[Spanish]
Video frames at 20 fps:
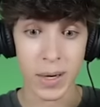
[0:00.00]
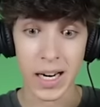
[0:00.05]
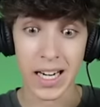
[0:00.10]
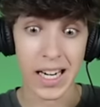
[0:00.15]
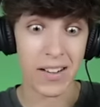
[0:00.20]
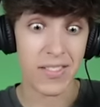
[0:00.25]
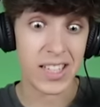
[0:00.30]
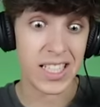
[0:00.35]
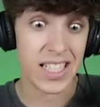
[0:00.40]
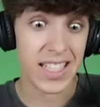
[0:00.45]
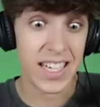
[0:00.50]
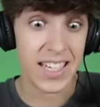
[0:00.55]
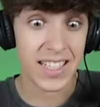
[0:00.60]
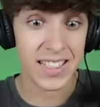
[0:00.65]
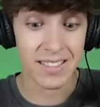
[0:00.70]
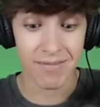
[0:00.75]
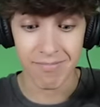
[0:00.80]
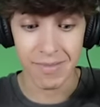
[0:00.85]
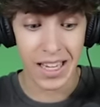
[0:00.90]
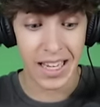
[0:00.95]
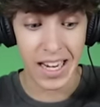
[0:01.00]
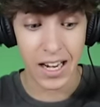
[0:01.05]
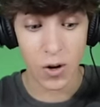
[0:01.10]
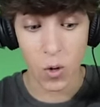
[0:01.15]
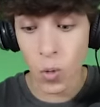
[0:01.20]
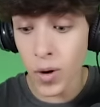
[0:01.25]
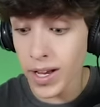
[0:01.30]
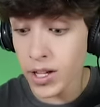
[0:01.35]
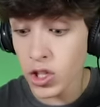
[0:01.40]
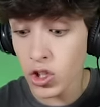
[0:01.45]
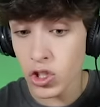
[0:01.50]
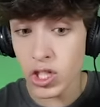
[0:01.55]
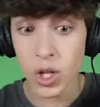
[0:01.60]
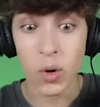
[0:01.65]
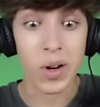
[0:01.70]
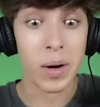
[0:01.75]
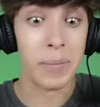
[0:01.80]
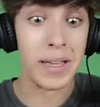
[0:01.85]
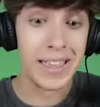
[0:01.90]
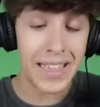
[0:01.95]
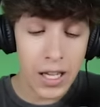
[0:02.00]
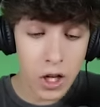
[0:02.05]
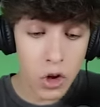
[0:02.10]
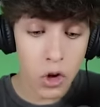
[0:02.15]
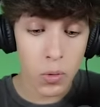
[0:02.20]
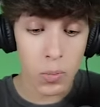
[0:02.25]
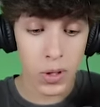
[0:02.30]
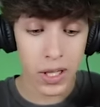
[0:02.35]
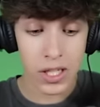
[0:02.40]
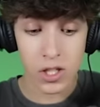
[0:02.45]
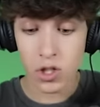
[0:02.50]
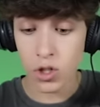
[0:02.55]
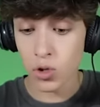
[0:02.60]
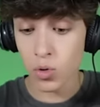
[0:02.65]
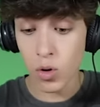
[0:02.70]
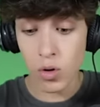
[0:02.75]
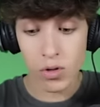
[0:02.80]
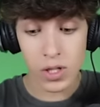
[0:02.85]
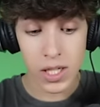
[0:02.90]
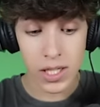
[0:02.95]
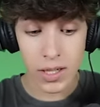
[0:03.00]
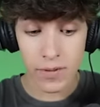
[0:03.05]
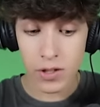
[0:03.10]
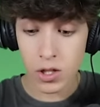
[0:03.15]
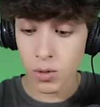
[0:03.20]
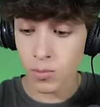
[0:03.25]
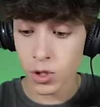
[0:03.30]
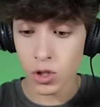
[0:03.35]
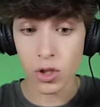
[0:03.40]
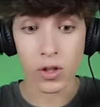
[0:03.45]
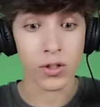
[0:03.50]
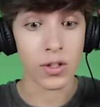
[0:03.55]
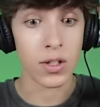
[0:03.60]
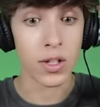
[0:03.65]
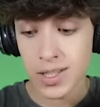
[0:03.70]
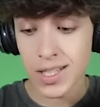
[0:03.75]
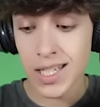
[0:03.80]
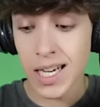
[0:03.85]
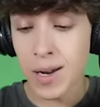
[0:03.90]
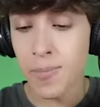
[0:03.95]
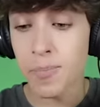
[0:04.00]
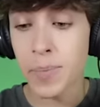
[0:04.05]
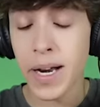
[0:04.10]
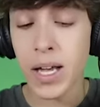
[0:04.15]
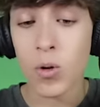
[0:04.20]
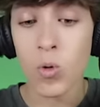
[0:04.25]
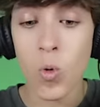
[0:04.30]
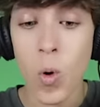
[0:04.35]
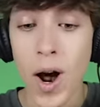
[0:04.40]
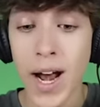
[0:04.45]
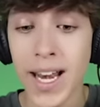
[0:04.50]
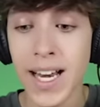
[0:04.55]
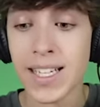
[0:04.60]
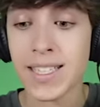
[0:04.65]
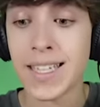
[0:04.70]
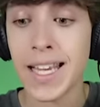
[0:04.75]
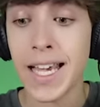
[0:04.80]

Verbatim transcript: para clavas esas. En el cuello, seguramente no, porque estos juegos ya sabéis cómo son. Siempre igual las